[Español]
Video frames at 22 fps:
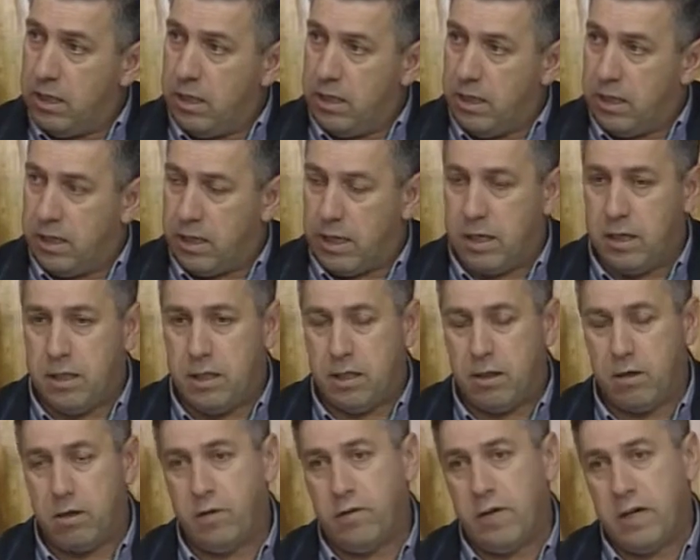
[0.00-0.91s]
eh,
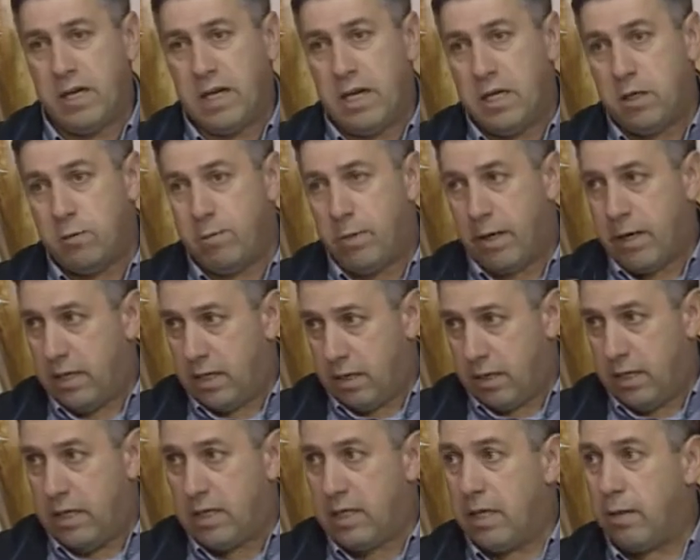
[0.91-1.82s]
canalización de fecales para
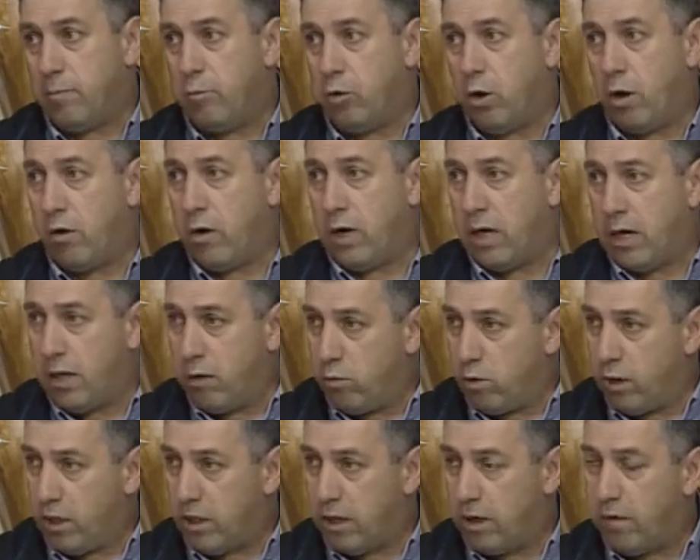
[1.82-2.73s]
esa depuradora, la
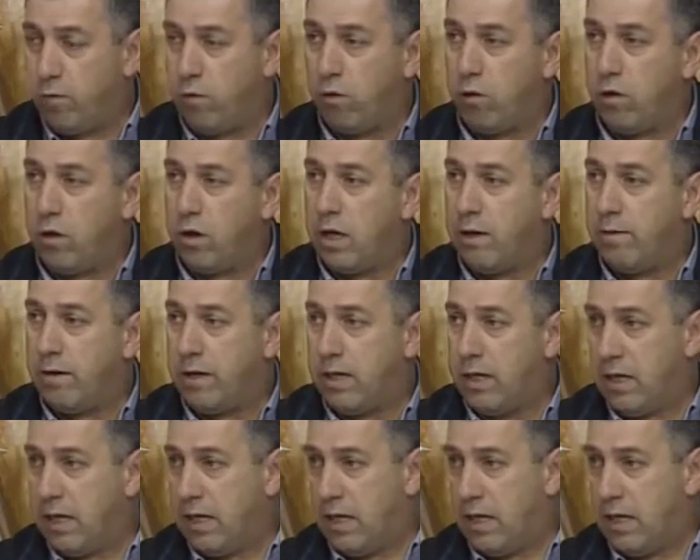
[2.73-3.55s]
única que funcionaba